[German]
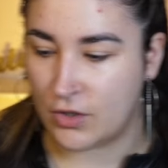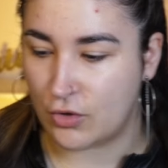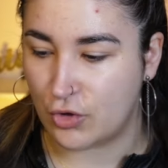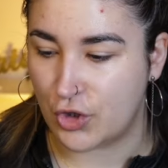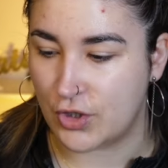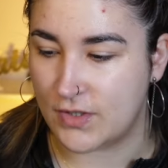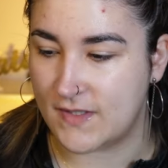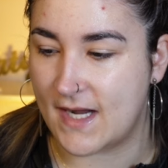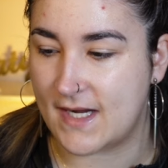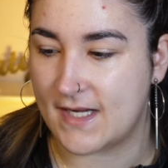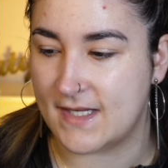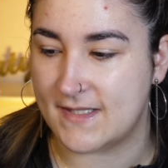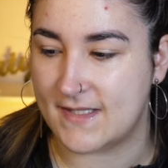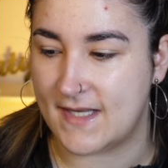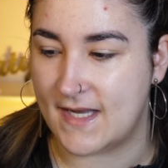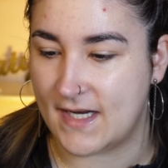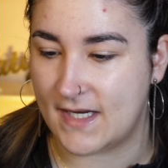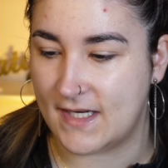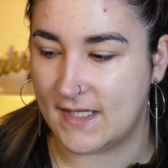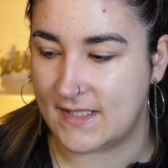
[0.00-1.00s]
ich auch schon sagen, es
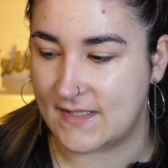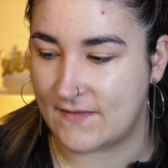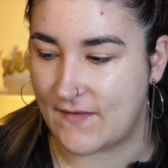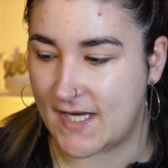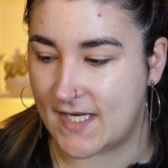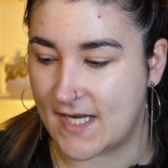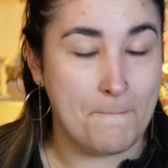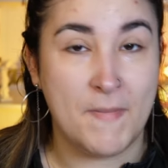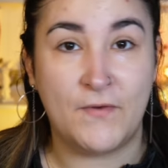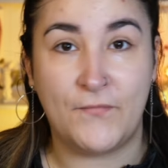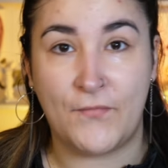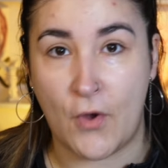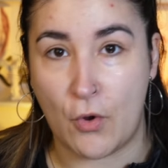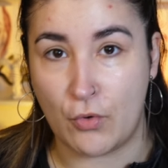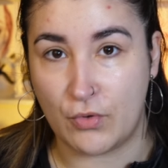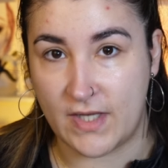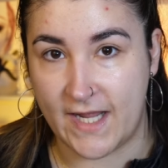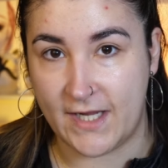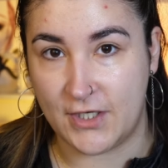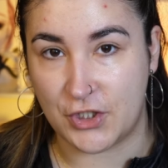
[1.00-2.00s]
geht dann jetzt weiter mit
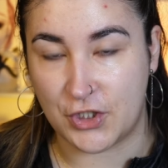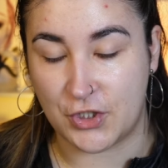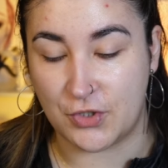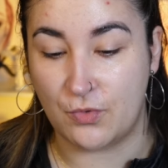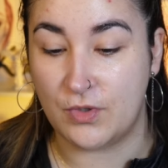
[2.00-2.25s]
Foundation.